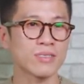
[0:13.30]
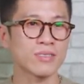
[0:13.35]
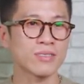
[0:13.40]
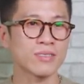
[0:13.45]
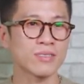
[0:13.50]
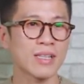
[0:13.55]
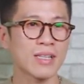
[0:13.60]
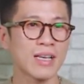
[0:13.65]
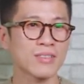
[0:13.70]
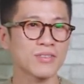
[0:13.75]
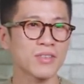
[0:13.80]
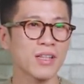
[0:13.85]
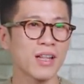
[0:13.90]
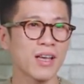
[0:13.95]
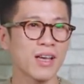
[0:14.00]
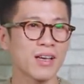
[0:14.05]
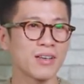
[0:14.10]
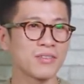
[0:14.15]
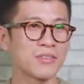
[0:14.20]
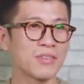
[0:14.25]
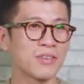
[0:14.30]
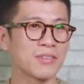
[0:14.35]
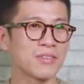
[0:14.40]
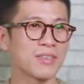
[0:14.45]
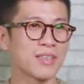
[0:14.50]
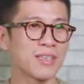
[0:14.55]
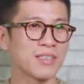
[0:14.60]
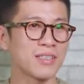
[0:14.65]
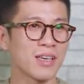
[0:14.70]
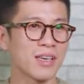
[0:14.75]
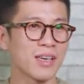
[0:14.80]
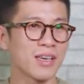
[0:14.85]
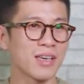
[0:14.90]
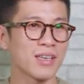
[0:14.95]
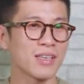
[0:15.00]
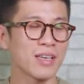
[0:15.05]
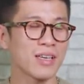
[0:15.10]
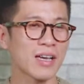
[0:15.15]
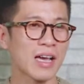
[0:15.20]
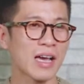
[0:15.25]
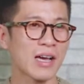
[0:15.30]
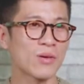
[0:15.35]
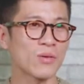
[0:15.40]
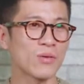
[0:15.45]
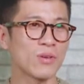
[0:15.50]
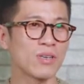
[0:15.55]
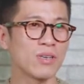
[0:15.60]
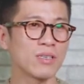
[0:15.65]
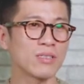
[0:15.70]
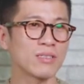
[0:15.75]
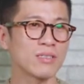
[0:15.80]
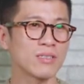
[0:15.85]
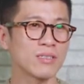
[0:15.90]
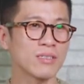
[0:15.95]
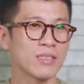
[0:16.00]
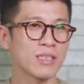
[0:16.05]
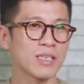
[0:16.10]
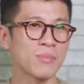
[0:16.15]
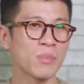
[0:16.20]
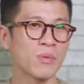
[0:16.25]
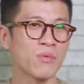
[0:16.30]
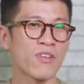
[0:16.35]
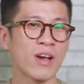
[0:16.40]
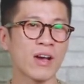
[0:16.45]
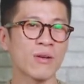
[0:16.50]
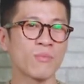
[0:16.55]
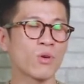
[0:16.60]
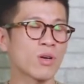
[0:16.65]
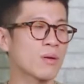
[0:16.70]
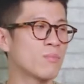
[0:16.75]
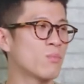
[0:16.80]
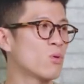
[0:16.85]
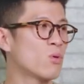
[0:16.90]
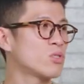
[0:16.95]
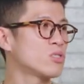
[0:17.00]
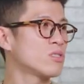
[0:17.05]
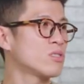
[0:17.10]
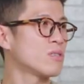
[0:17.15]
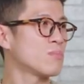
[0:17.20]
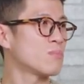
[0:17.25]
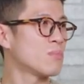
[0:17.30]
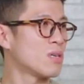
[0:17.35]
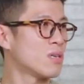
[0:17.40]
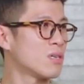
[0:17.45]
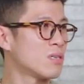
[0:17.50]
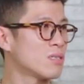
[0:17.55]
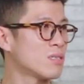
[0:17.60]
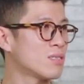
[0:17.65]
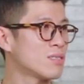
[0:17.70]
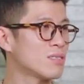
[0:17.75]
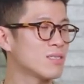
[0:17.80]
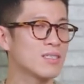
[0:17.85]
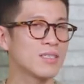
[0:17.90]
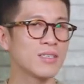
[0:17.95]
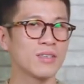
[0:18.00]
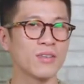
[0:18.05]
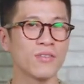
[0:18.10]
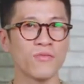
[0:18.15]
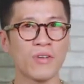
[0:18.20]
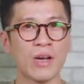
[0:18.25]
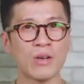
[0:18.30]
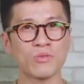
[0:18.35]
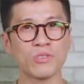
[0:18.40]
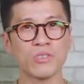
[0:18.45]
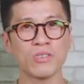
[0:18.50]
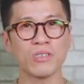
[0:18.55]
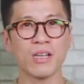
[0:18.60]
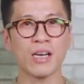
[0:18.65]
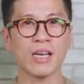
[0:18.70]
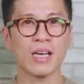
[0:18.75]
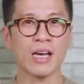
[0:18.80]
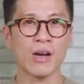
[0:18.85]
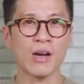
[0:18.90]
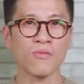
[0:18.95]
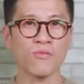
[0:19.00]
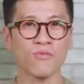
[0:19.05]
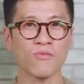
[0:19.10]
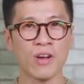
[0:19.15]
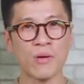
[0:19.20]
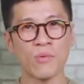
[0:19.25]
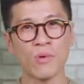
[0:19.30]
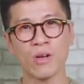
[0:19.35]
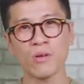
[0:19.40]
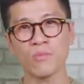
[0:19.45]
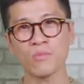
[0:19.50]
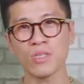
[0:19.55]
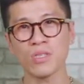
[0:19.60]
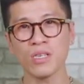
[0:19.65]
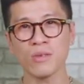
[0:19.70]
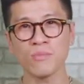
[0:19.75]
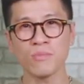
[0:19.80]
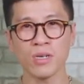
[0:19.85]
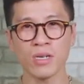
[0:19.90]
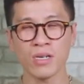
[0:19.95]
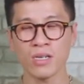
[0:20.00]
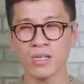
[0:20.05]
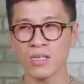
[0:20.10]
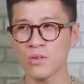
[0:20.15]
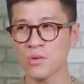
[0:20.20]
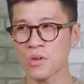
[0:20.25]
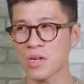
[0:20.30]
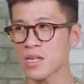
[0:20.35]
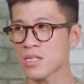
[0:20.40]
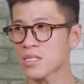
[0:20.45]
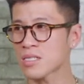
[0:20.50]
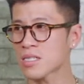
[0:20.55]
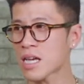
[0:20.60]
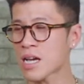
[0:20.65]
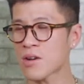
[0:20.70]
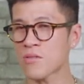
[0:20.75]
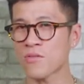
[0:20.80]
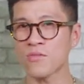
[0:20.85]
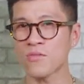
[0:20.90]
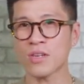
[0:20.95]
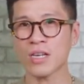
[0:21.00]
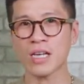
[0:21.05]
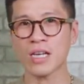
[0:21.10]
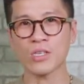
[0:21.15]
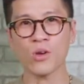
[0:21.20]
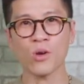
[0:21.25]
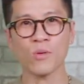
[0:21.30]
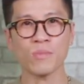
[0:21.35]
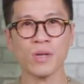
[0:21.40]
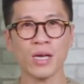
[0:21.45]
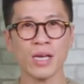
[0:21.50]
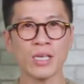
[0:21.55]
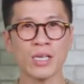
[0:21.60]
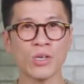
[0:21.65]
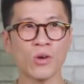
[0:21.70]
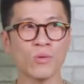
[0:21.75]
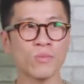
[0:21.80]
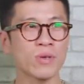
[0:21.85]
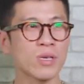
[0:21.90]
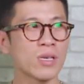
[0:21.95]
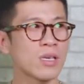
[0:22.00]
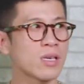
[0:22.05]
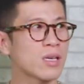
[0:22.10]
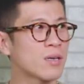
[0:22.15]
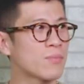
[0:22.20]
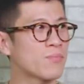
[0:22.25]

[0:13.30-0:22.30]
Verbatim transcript: đang rất là hừng hực khí thế, hào hứng khi mà vào một cái môi trường mới, vâng. vào trường đại học, vào một công ty mới, kết giao với cả nhóm này nhóm kia,